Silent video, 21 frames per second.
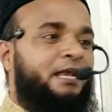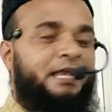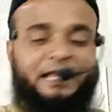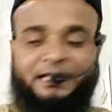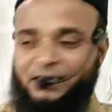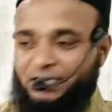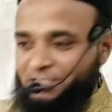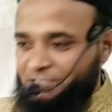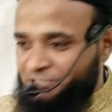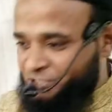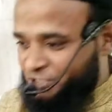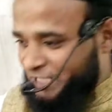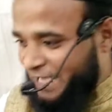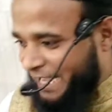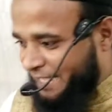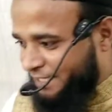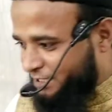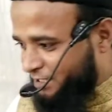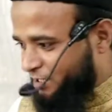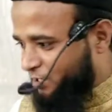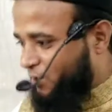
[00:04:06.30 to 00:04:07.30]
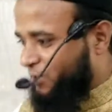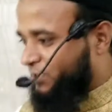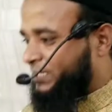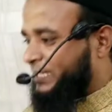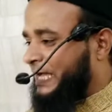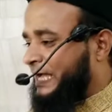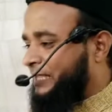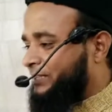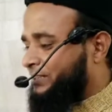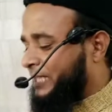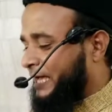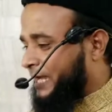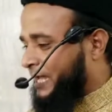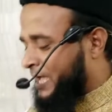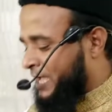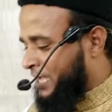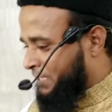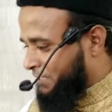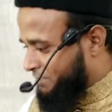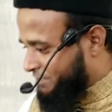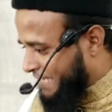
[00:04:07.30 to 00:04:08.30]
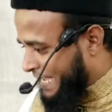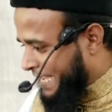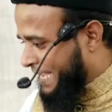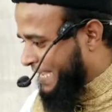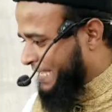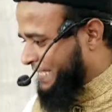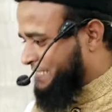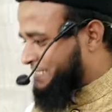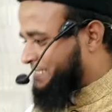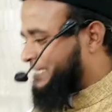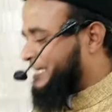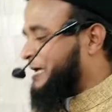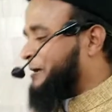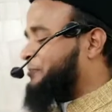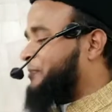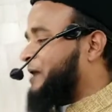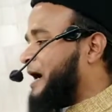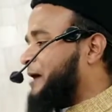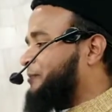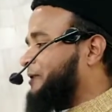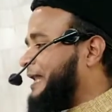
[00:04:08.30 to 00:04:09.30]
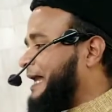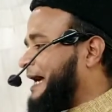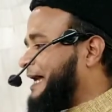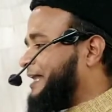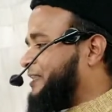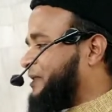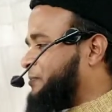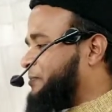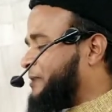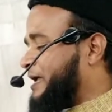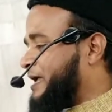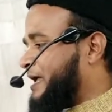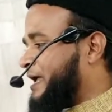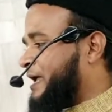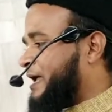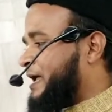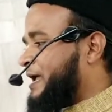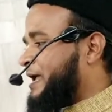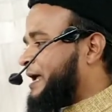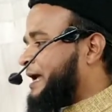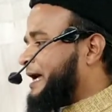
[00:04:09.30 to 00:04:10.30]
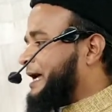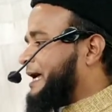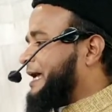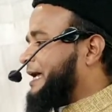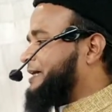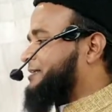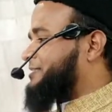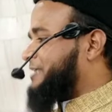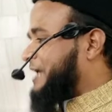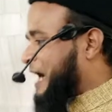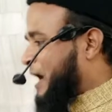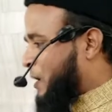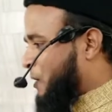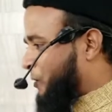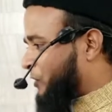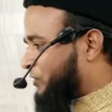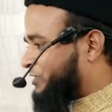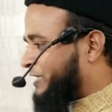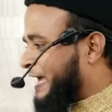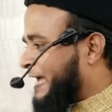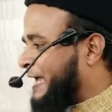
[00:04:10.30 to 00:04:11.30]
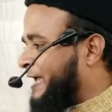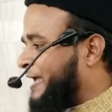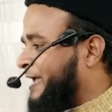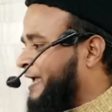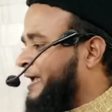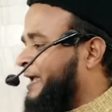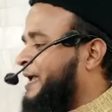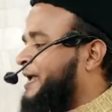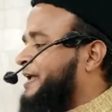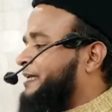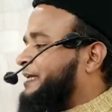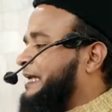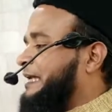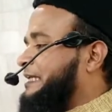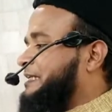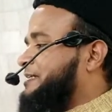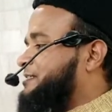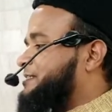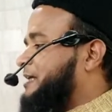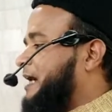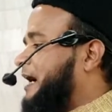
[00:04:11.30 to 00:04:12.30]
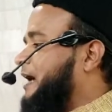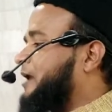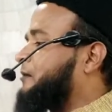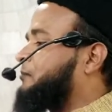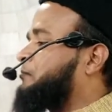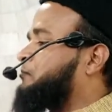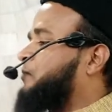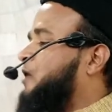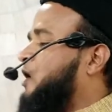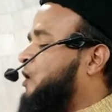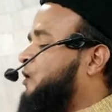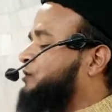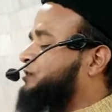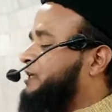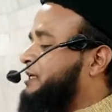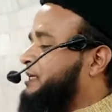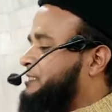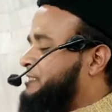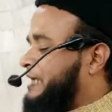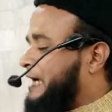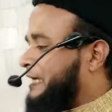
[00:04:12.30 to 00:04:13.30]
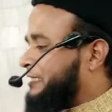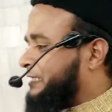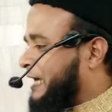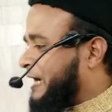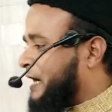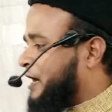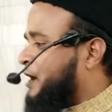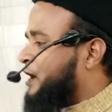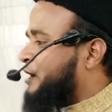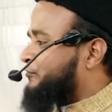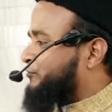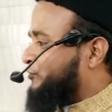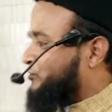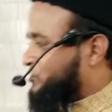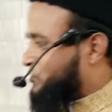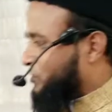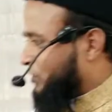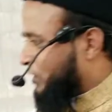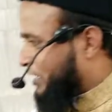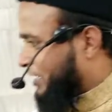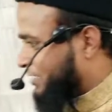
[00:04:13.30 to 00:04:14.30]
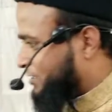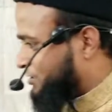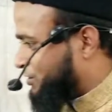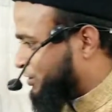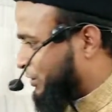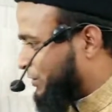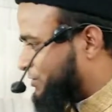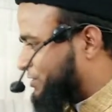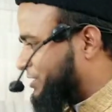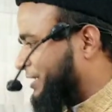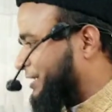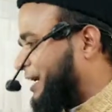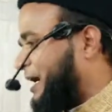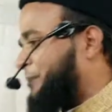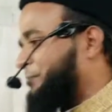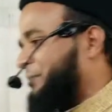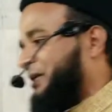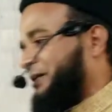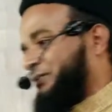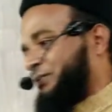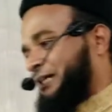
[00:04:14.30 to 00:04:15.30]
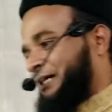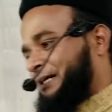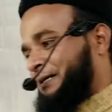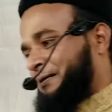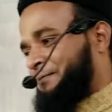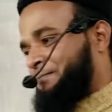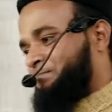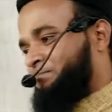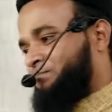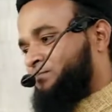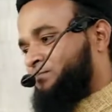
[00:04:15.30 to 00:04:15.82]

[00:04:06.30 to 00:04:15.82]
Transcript: लेकिन शादियों के अंदर जहेज़ के मामलात में ऐसा होता है कि इंसान बहुत ही ज़्यादा फजूल खर्चियों से काम लेता है